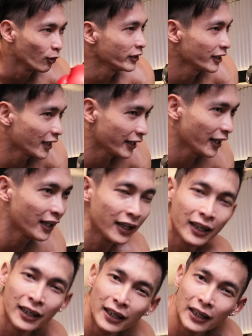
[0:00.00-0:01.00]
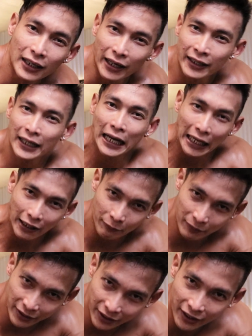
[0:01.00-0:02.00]
menyerah deh kayaknya kalah
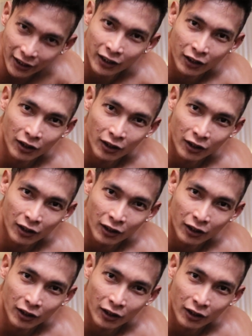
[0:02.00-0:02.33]
sama dia deh